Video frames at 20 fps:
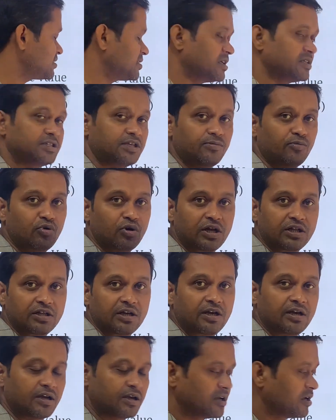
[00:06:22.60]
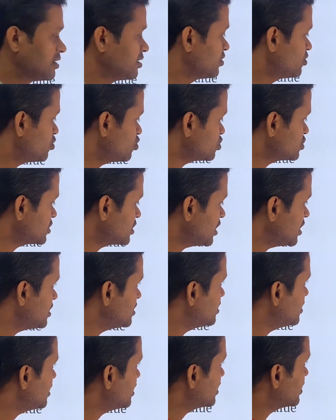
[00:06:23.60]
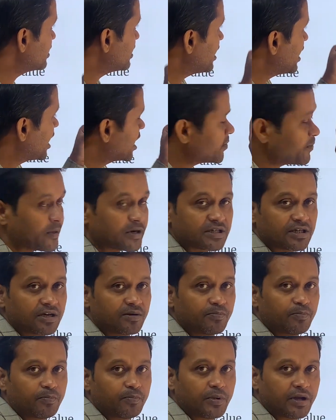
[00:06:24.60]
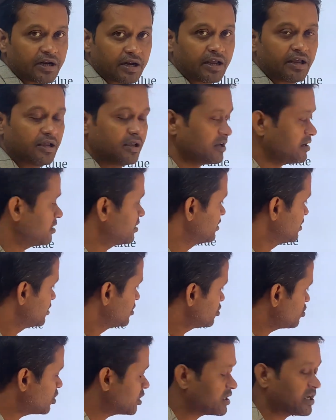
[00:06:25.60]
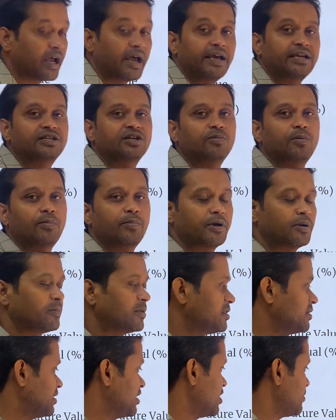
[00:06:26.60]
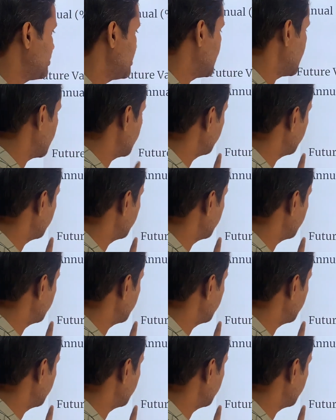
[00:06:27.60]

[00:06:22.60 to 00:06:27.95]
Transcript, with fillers: से अचीव हो रहा था उसके लिए अगर आठ परसेंट पे रहें तो अट्ठाईस हज़ार रुपये पर मंथ देना पड़ेगा